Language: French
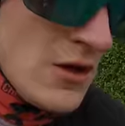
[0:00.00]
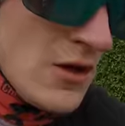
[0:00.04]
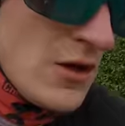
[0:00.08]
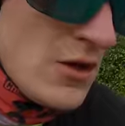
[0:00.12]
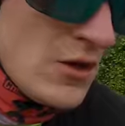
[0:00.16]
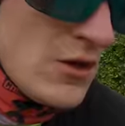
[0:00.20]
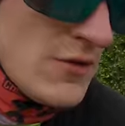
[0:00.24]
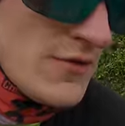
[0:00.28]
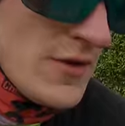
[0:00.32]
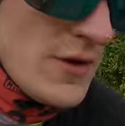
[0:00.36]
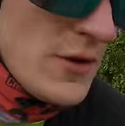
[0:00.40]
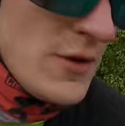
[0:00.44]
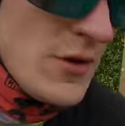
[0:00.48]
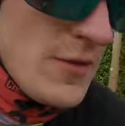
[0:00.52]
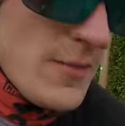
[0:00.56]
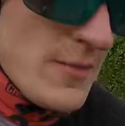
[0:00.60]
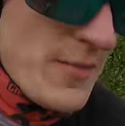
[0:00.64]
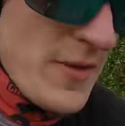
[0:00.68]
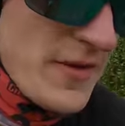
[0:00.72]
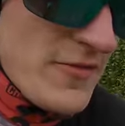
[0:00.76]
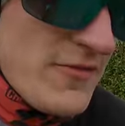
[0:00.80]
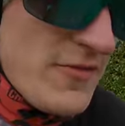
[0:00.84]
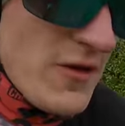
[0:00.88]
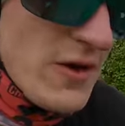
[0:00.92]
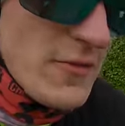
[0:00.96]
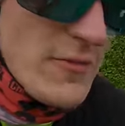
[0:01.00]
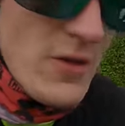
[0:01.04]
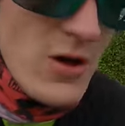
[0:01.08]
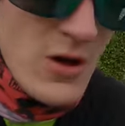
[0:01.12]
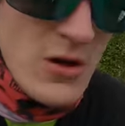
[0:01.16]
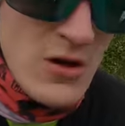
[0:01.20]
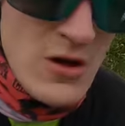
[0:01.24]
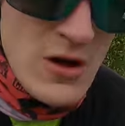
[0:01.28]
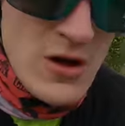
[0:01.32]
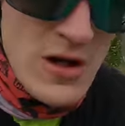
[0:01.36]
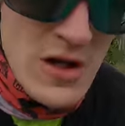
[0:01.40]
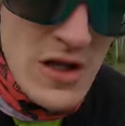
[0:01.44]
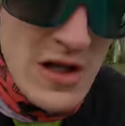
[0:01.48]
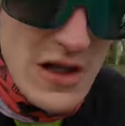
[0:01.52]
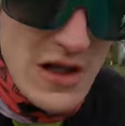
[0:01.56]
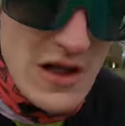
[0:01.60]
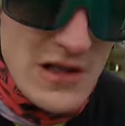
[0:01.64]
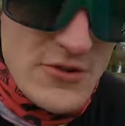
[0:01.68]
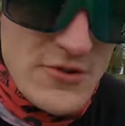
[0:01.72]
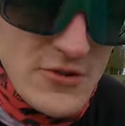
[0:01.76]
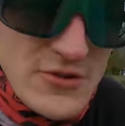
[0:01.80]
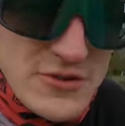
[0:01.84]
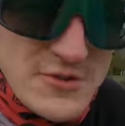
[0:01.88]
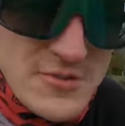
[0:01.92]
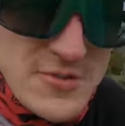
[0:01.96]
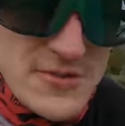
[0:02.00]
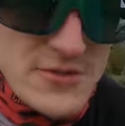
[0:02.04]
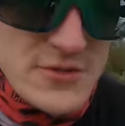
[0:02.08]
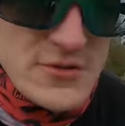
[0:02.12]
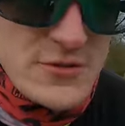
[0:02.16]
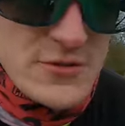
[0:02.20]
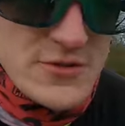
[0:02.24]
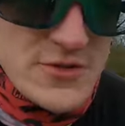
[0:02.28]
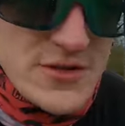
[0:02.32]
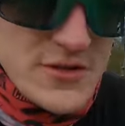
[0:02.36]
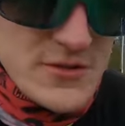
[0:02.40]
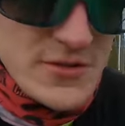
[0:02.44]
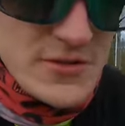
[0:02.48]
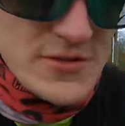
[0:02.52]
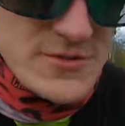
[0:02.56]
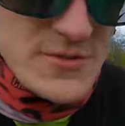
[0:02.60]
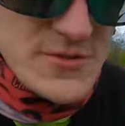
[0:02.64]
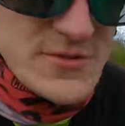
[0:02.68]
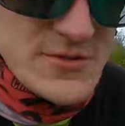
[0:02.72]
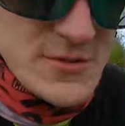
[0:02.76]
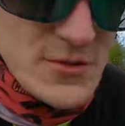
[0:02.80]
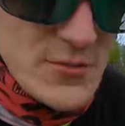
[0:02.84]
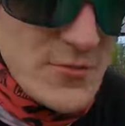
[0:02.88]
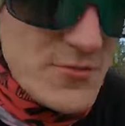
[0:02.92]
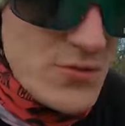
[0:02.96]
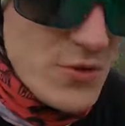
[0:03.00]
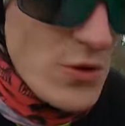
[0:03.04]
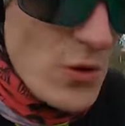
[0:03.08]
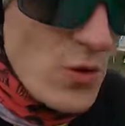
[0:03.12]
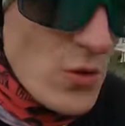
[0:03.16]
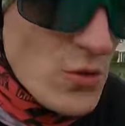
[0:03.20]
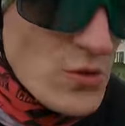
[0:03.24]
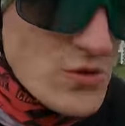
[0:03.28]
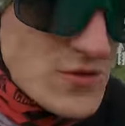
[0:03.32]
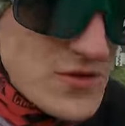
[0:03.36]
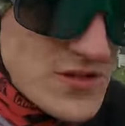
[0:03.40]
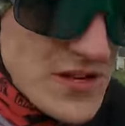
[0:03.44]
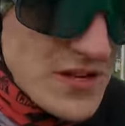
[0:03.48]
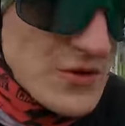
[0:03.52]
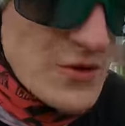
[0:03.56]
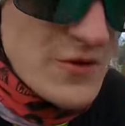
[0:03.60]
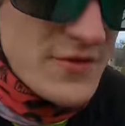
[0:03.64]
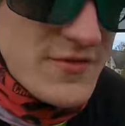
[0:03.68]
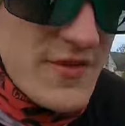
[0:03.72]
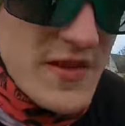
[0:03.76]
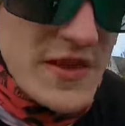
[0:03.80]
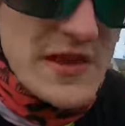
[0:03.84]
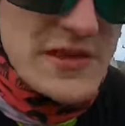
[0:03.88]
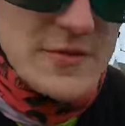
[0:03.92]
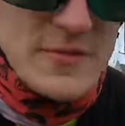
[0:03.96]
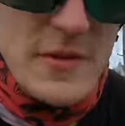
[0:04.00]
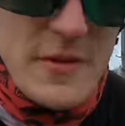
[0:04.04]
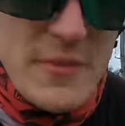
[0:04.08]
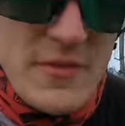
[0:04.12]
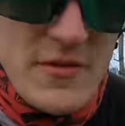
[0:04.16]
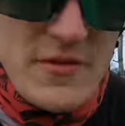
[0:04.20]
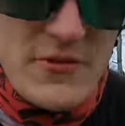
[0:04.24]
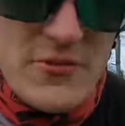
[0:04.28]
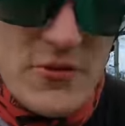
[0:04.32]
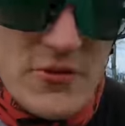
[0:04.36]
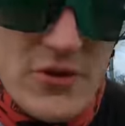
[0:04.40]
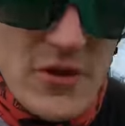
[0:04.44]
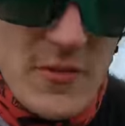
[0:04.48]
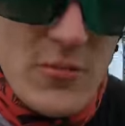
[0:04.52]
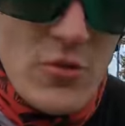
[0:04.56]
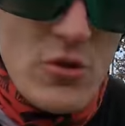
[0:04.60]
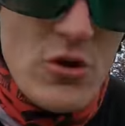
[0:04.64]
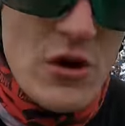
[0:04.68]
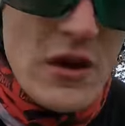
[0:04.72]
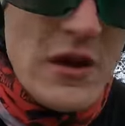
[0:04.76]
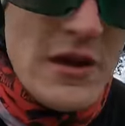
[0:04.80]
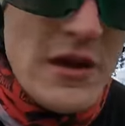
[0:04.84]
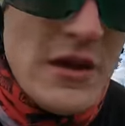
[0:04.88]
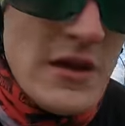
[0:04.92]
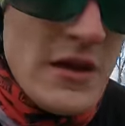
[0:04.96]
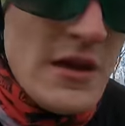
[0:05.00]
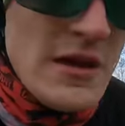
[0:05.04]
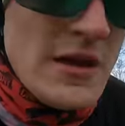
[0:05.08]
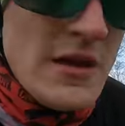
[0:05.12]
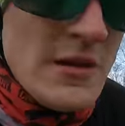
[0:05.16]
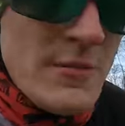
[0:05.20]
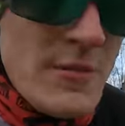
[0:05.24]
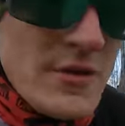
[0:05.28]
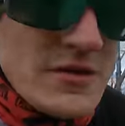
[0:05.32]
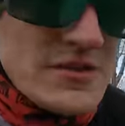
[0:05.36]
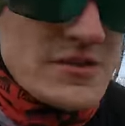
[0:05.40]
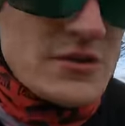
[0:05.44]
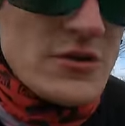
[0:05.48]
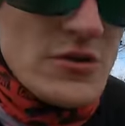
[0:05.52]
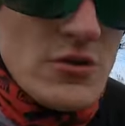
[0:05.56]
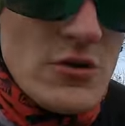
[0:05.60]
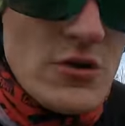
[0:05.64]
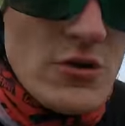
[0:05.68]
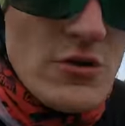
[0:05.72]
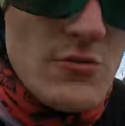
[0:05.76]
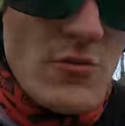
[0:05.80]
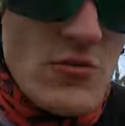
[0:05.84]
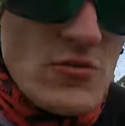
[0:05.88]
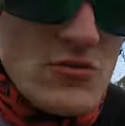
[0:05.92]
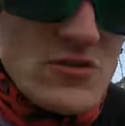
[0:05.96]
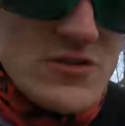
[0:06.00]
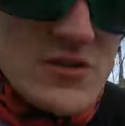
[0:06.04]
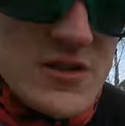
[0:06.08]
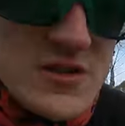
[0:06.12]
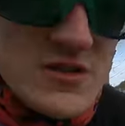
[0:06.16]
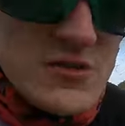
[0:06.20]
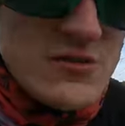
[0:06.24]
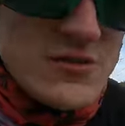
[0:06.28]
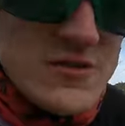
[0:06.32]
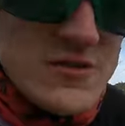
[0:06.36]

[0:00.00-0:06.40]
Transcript: Euh, le vélo est performant. La transmission, c'est une transmission de pur routier, donc il fallait que je m'habitue au début. Hein parce que bon, c'est du